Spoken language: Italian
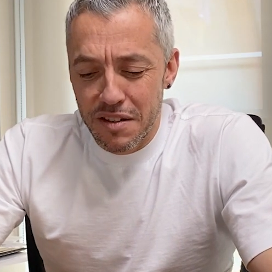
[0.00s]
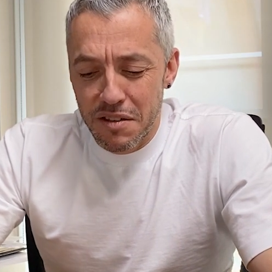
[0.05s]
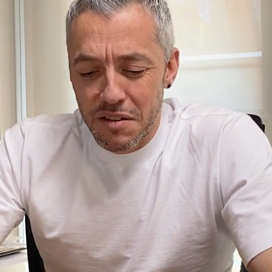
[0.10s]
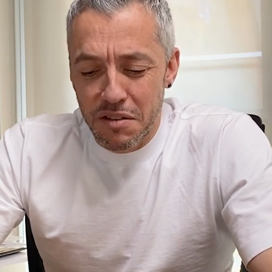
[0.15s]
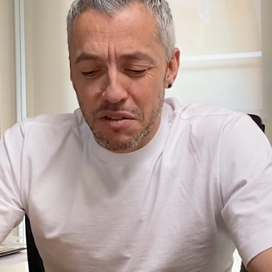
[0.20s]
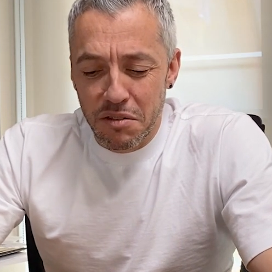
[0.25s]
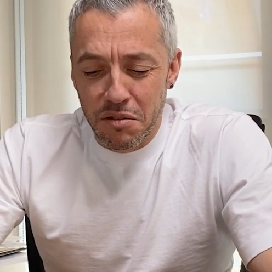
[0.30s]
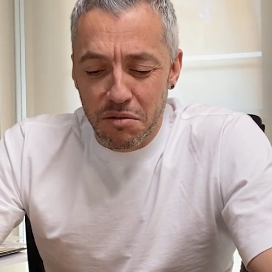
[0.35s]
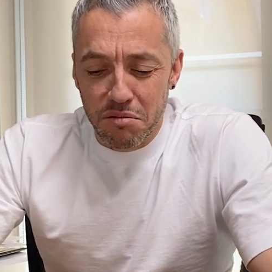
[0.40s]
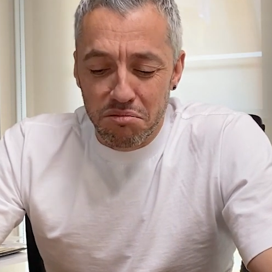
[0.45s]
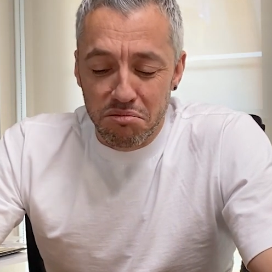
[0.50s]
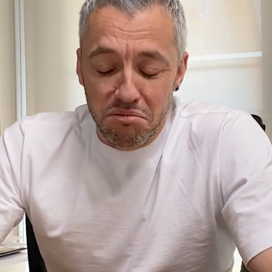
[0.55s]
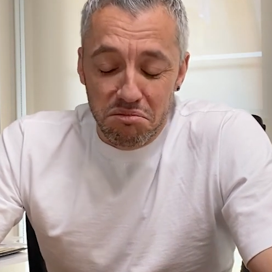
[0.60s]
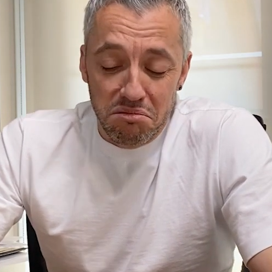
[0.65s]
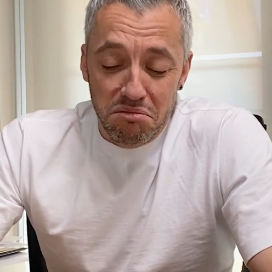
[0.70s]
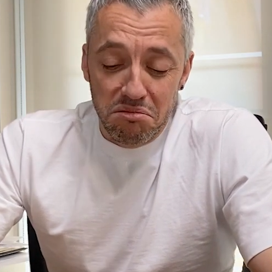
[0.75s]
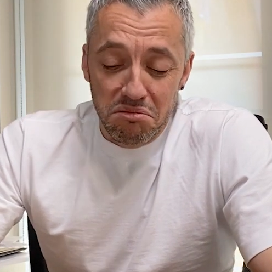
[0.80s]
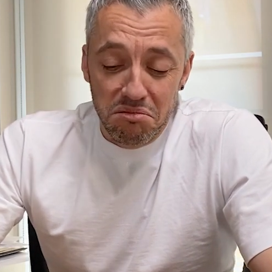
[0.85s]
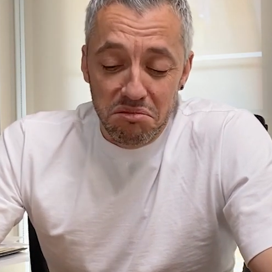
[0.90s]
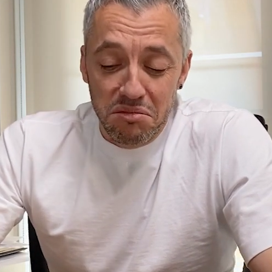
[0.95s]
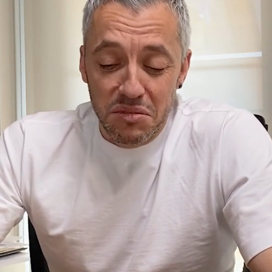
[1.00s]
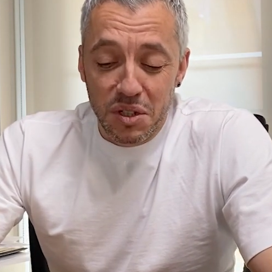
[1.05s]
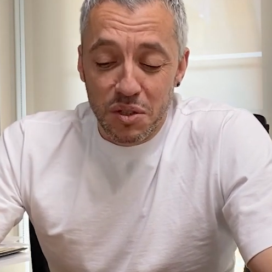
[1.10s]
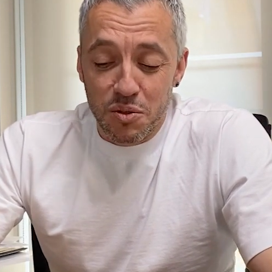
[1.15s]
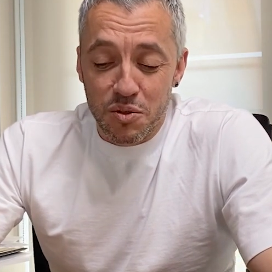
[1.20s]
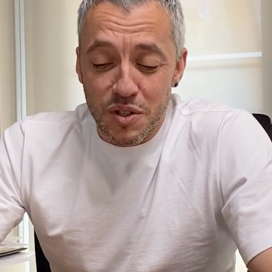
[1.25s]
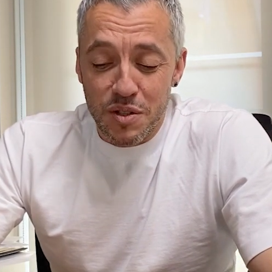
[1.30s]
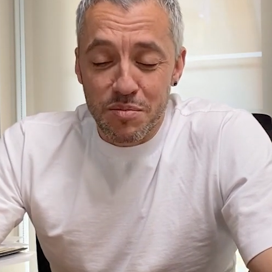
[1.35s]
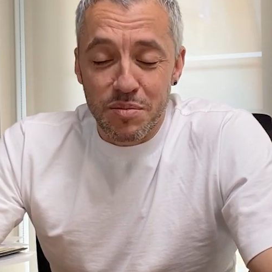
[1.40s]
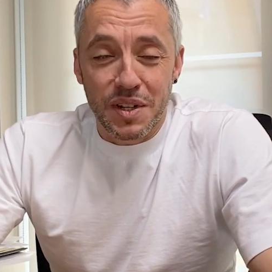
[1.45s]
Io dico
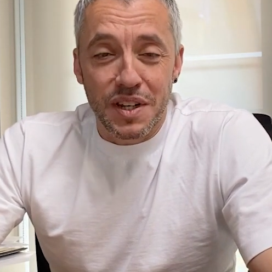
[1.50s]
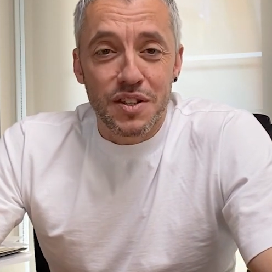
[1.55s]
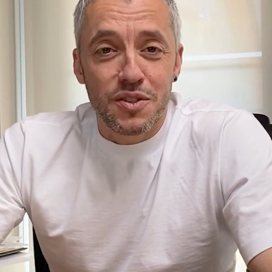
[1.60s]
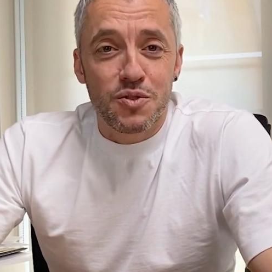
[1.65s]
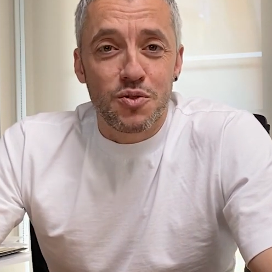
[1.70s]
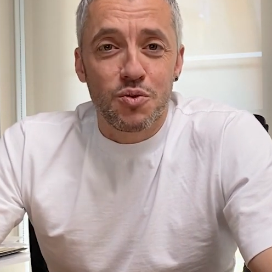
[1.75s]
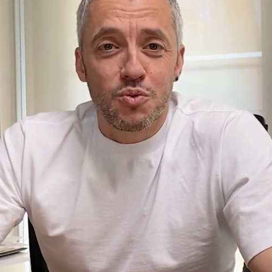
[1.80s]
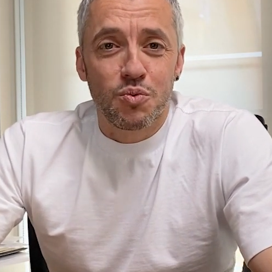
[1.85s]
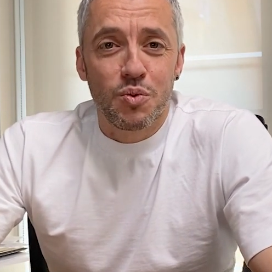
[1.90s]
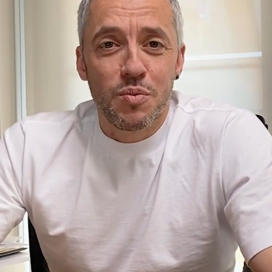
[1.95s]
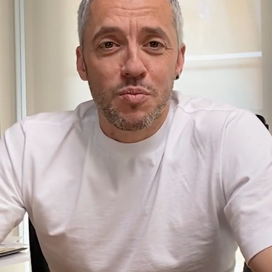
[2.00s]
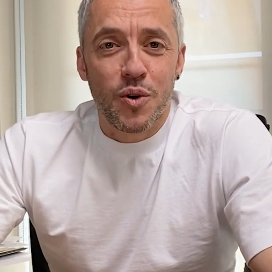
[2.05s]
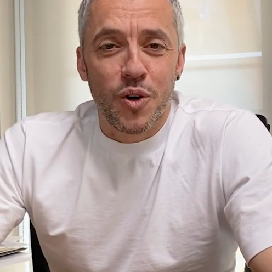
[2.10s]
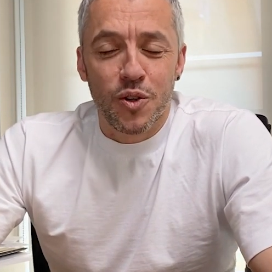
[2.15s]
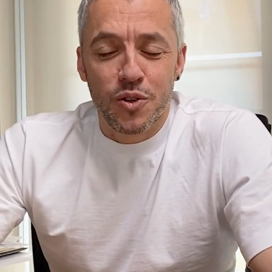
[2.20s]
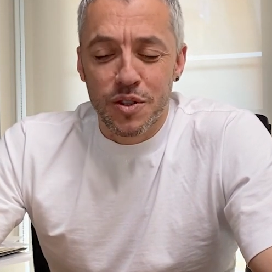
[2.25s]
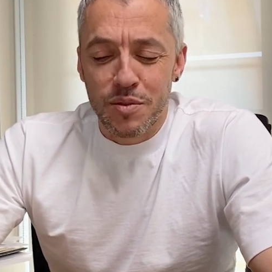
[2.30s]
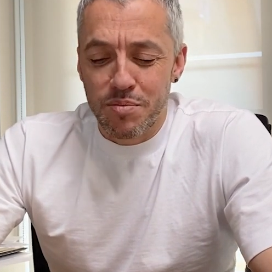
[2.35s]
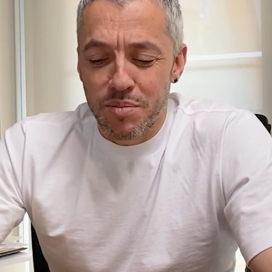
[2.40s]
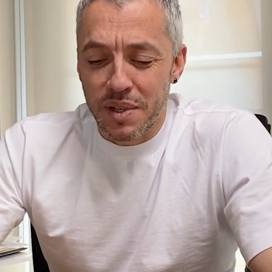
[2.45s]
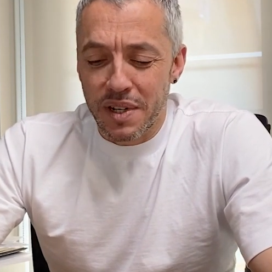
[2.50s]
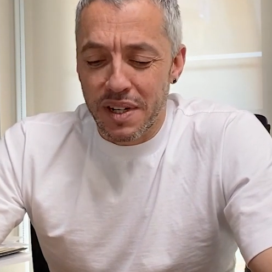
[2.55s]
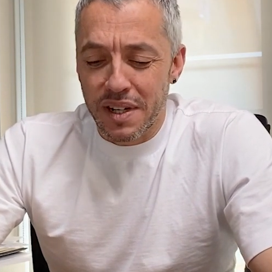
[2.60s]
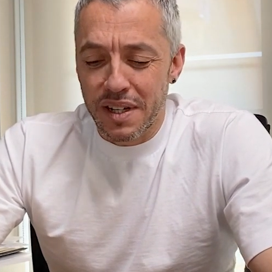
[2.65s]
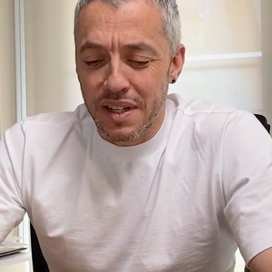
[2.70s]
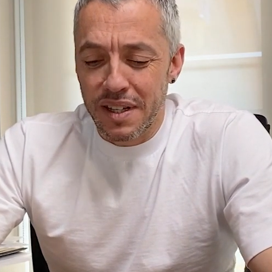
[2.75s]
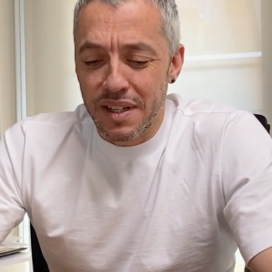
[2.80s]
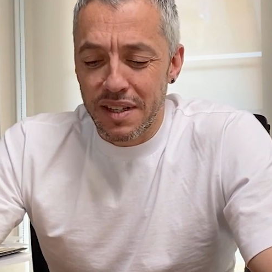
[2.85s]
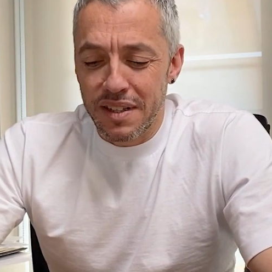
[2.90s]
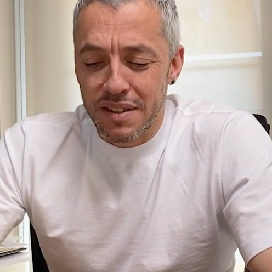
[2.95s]
sempre che ci sono due modi per,
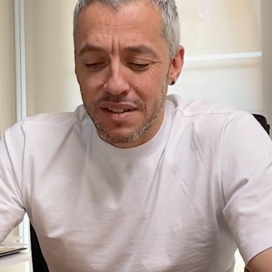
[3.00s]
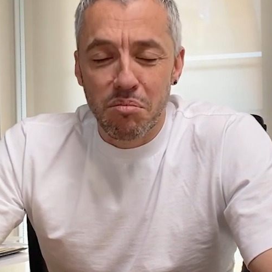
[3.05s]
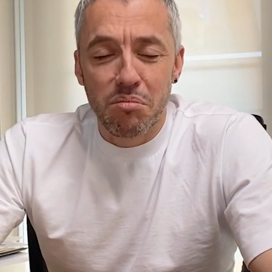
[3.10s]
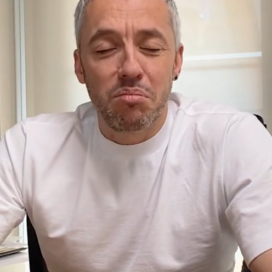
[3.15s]
eh,